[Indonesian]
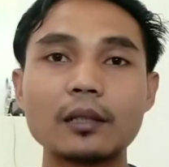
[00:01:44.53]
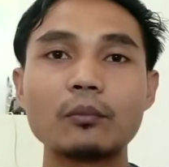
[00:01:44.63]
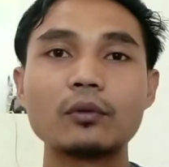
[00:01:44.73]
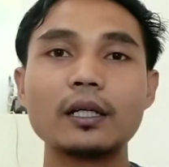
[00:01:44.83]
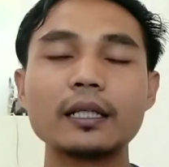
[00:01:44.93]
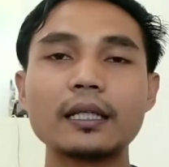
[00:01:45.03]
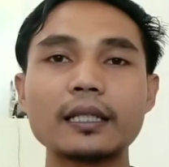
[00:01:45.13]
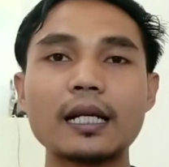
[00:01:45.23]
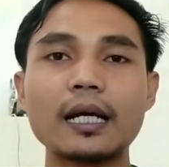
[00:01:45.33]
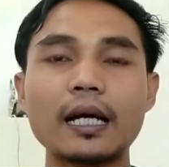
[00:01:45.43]
kemudian kita
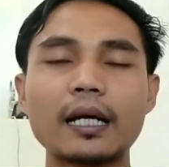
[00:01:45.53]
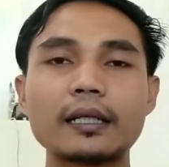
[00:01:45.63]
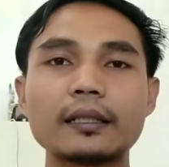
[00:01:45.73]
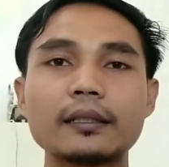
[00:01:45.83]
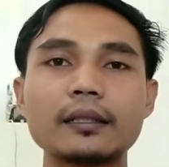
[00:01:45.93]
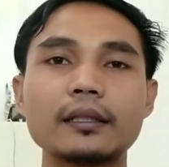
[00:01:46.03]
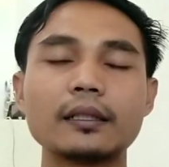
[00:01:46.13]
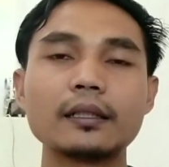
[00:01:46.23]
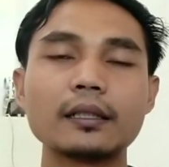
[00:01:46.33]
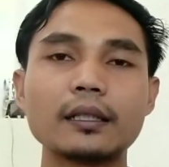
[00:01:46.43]
nyalakan.
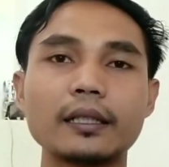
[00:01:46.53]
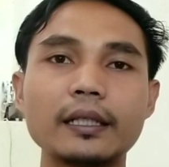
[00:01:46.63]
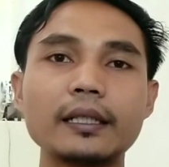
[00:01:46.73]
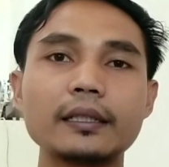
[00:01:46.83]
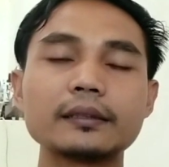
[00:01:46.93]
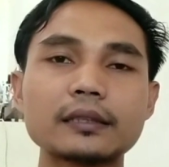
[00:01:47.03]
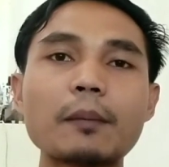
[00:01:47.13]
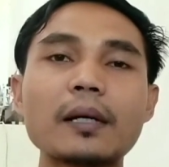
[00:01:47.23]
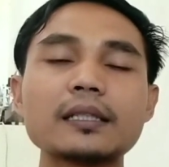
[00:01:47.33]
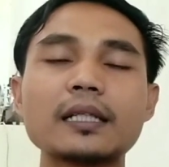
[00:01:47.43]
Nah, ini
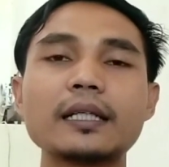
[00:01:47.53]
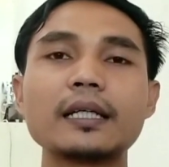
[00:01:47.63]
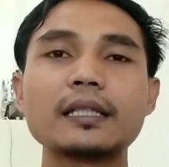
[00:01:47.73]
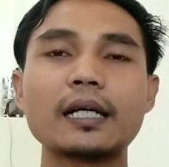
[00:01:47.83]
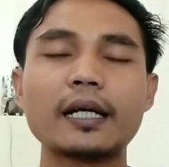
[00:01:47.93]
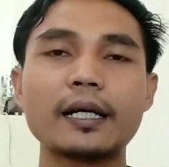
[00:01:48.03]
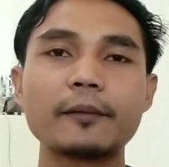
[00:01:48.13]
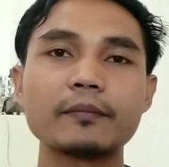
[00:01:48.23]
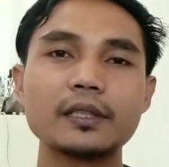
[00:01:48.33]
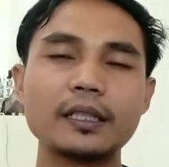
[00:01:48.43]
sama aja dinginnya ya.
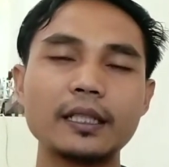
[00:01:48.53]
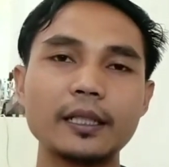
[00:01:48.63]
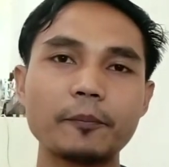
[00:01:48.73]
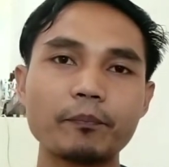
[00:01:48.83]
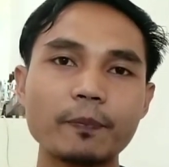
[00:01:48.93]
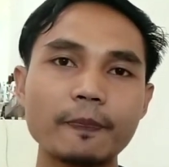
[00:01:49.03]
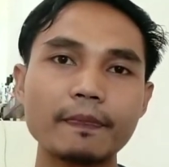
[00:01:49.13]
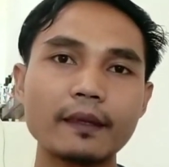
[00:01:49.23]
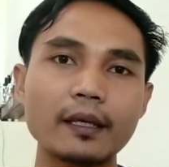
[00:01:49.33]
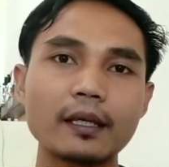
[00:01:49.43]
Jadi
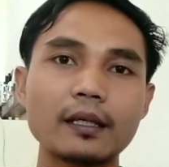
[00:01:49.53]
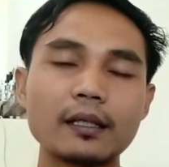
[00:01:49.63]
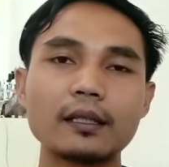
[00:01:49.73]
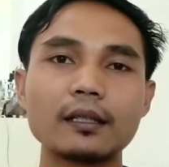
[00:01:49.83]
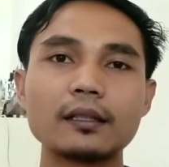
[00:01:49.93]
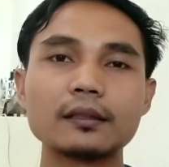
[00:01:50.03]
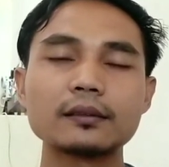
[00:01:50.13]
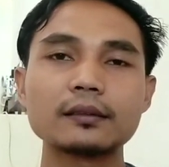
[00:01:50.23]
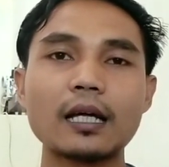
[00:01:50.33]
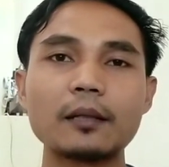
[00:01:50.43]

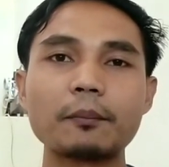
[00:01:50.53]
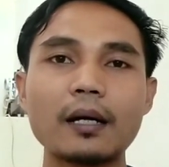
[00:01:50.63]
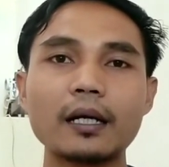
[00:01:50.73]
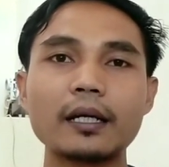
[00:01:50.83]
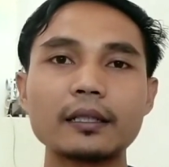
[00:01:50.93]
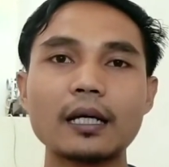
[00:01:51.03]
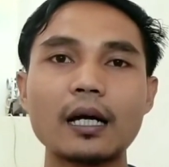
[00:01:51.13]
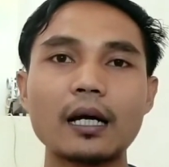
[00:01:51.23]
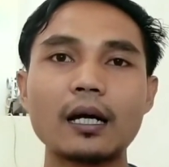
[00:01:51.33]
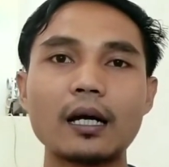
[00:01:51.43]
tanpa kita
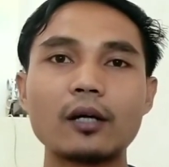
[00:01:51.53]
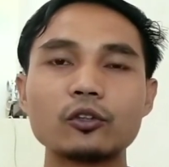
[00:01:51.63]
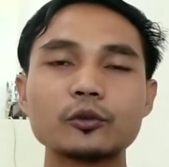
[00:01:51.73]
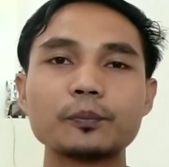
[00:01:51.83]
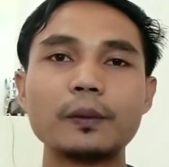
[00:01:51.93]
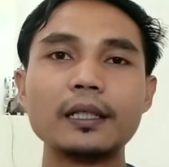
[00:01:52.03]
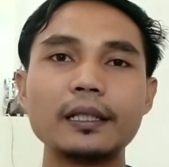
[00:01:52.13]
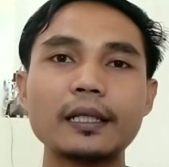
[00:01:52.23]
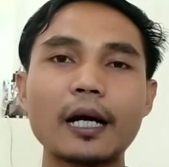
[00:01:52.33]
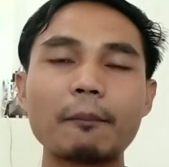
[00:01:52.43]
harus
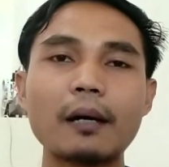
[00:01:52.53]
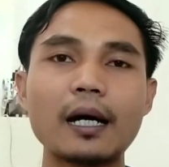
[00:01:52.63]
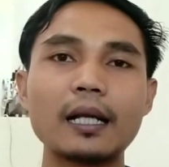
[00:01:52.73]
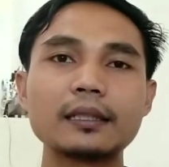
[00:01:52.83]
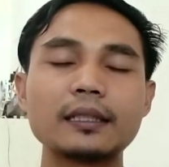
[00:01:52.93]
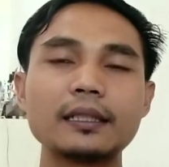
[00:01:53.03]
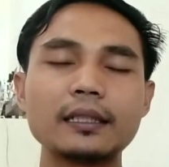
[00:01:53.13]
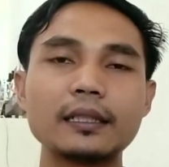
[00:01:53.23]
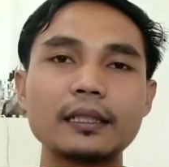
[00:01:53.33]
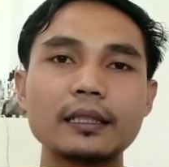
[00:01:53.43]
beli yang mahal
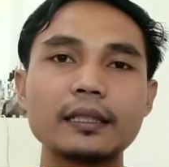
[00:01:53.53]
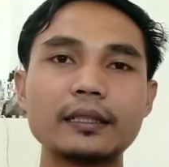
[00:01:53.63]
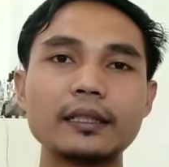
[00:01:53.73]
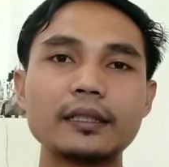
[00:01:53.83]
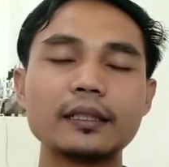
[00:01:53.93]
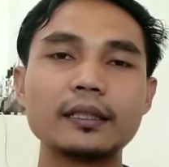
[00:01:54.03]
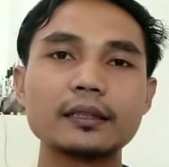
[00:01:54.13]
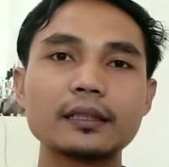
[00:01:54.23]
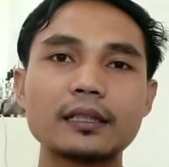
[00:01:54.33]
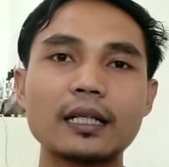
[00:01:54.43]
jadi ide-ide
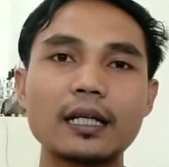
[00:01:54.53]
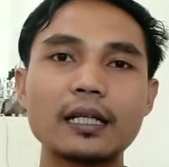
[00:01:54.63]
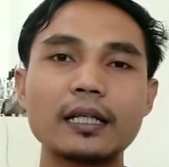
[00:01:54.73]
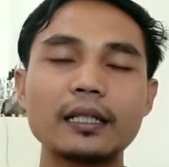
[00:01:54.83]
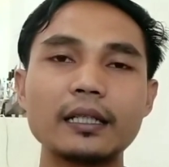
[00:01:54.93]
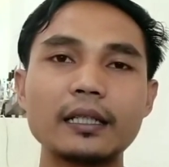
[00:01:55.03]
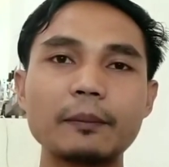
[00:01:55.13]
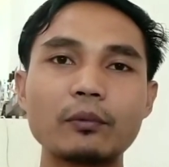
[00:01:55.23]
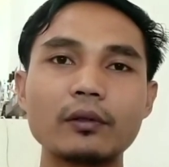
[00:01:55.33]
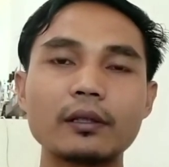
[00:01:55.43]
sederhana
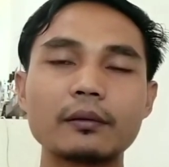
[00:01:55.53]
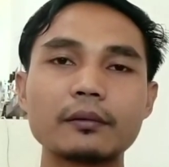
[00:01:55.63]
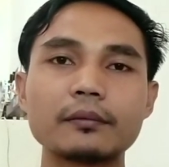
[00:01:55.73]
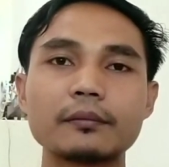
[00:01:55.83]
ini pun